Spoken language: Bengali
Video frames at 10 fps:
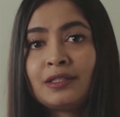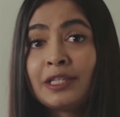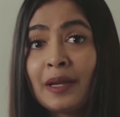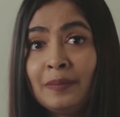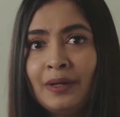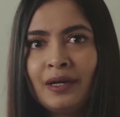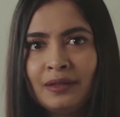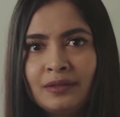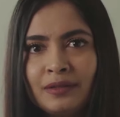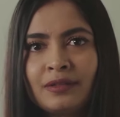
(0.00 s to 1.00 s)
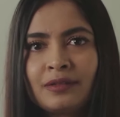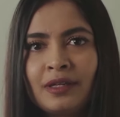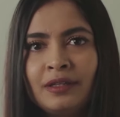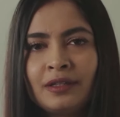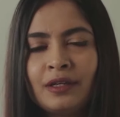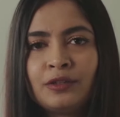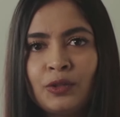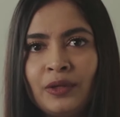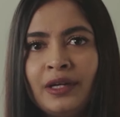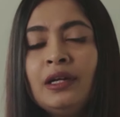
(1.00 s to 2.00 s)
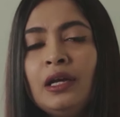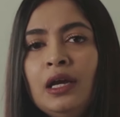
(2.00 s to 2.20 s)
শ্যামলা স্কিন টোনের